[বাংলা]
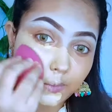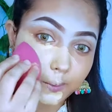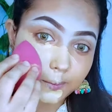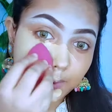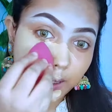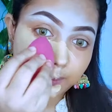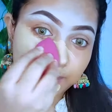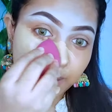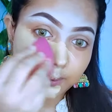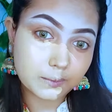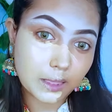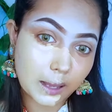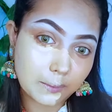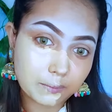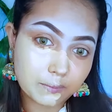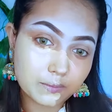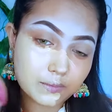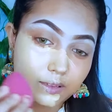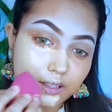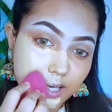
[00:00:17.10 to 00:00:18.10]
ধাপ ধাপ ধাপ ধাপ
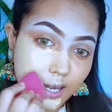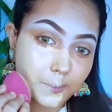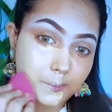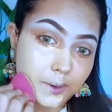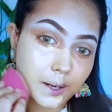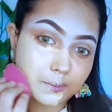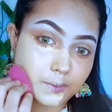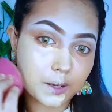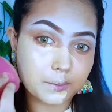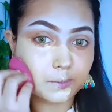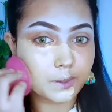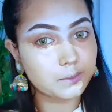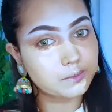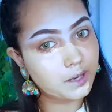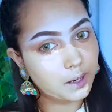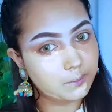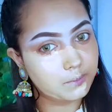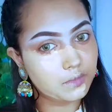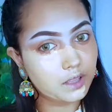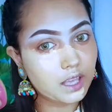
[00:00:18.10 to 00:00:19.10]
ধাপ টেপ টেপ টেপ
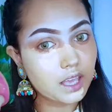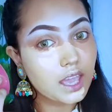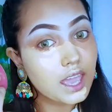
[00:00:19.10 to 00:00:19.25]
টেপ টেপ